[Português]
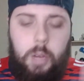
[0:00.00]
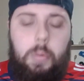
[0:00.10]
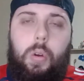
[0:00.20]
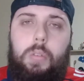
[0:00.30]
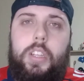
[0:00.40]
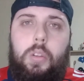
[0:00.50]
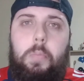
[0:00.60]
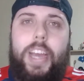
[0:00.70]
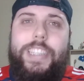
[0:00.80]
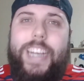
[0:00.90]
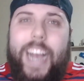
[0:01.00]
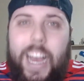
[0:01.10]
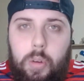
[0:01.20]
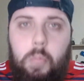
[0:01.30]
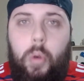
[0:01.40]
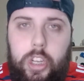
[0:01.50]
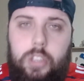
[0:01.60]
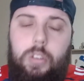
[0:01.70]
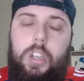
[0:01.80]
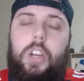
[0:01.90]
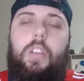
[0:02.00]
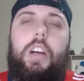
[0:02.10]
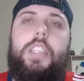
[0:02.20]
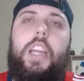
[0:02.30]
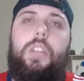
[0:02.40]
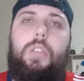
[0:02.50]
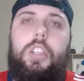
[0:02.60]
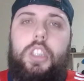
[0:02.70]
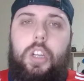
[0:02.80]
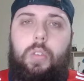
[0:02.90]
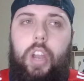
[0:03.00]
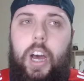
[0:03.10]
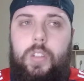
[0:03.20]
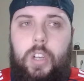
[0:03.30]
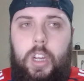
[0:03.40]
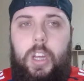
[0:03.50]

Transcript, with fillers: por conta do Messi, caiu muito com a saída do Cristiano Ronaldo.